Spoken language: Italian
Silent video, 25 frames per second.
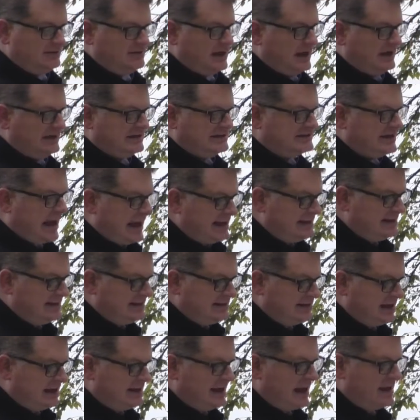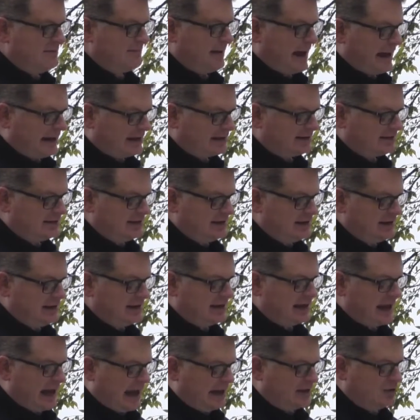dei santi e dei
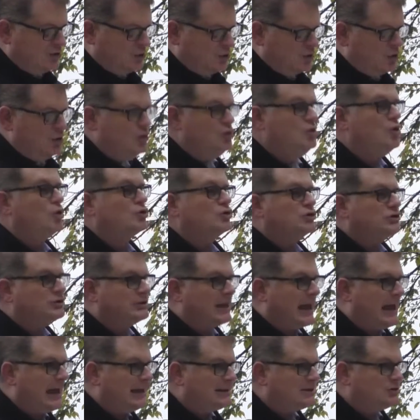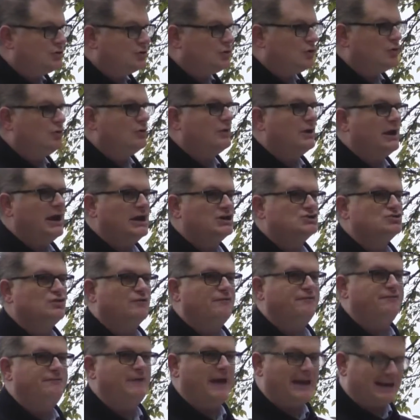martiri che hanno lottato e
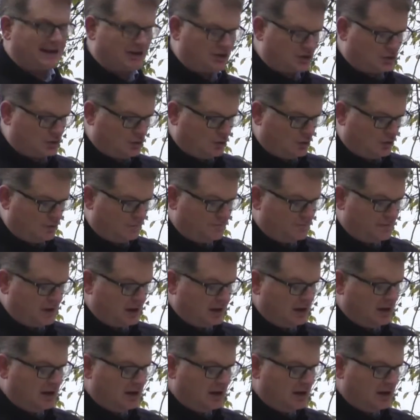sofferto